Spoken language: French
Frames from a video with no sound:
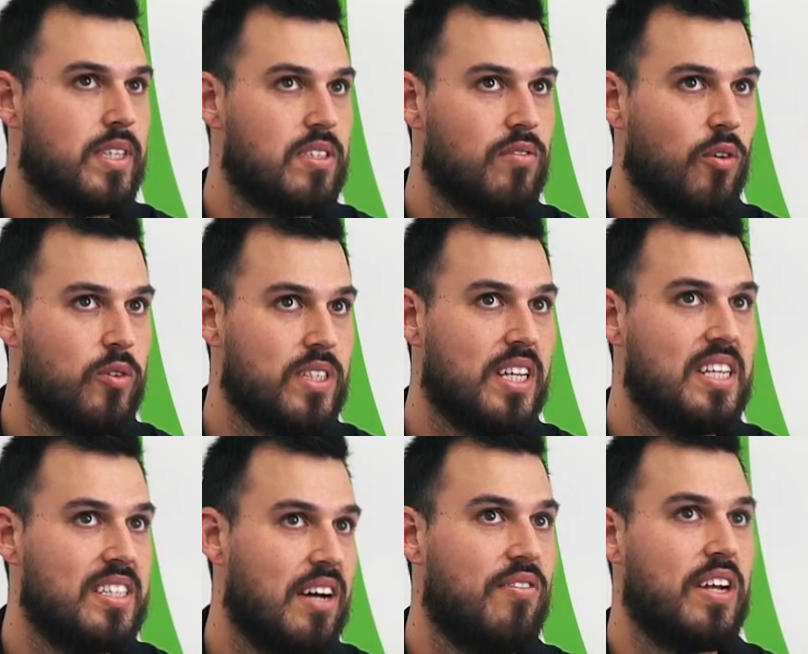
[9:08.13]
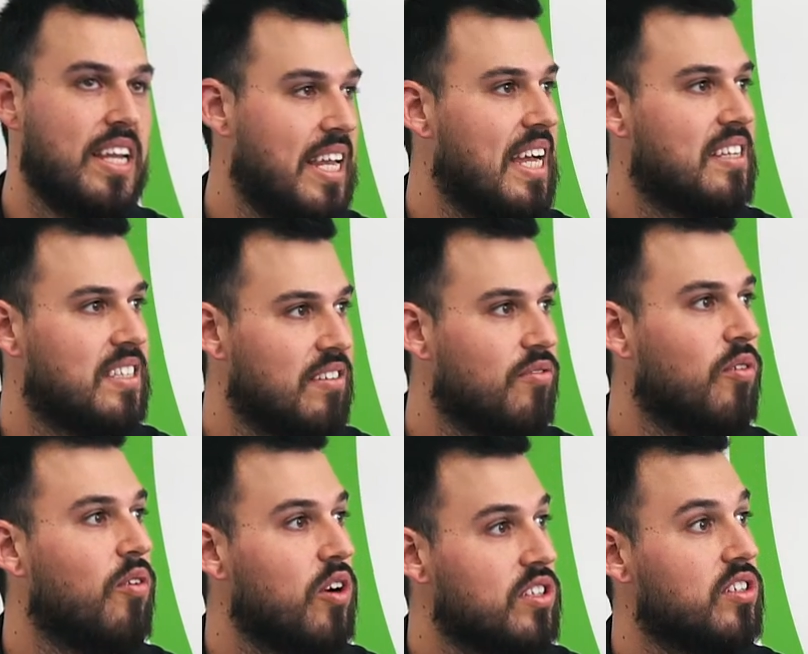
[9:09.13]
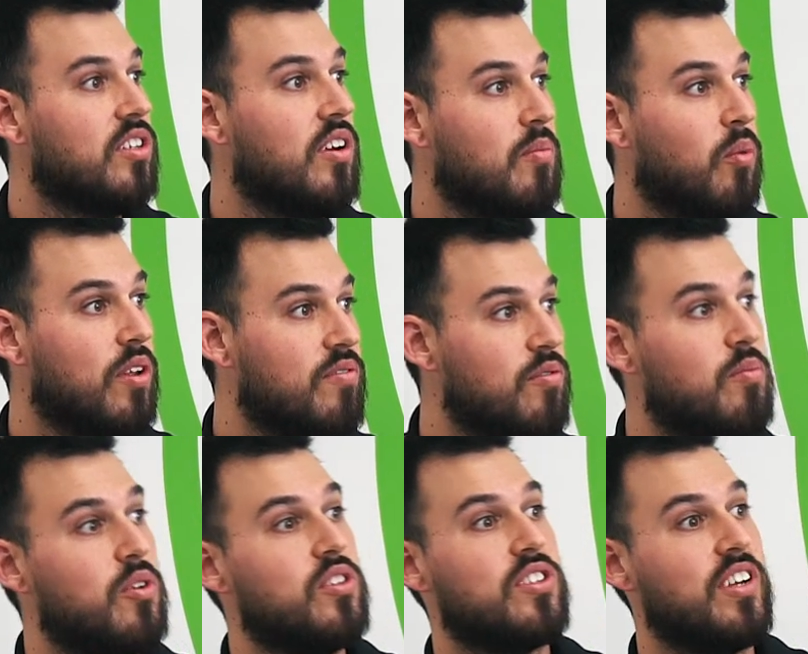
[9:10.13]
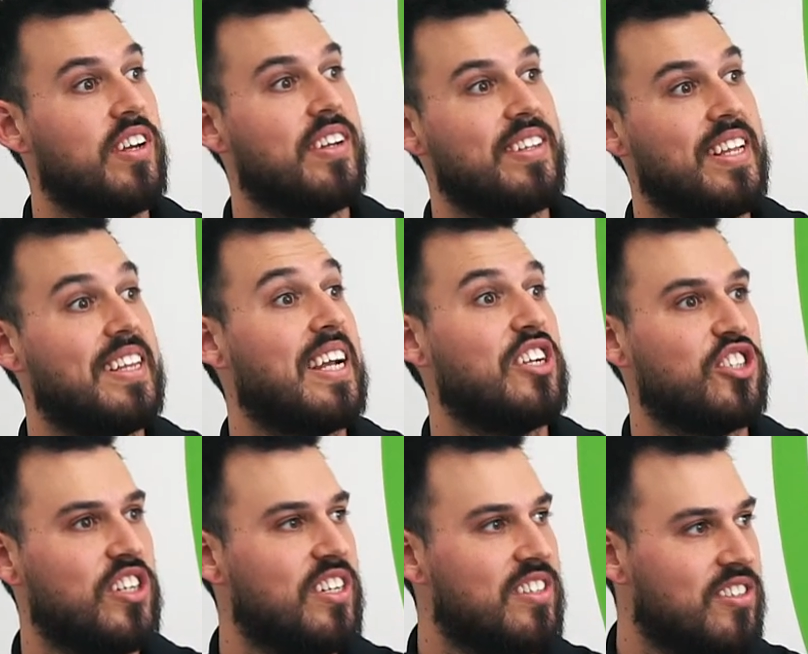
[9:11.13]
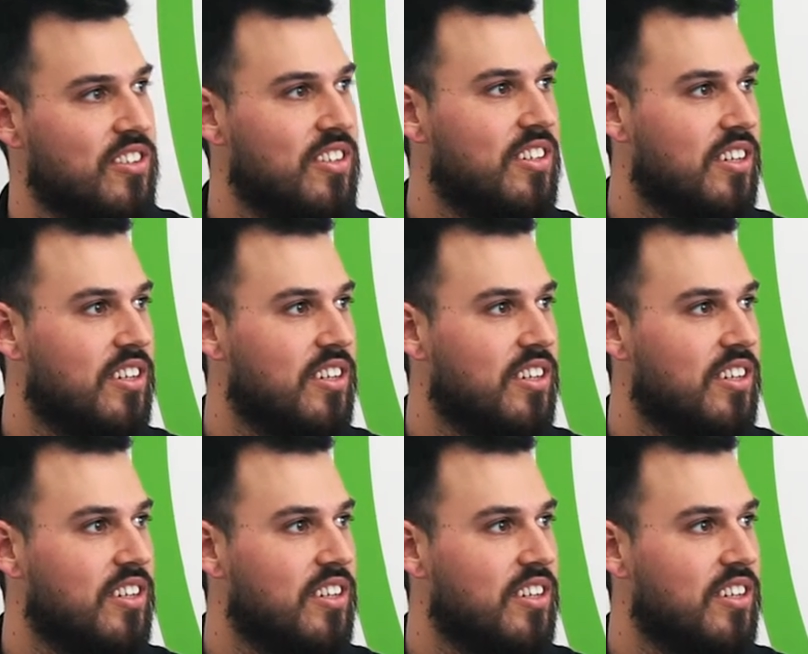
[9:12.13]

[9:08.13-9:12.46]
qui se font dire des affaires négatives, il faut voir ça d'un point de vue plus euh, détaché de ça.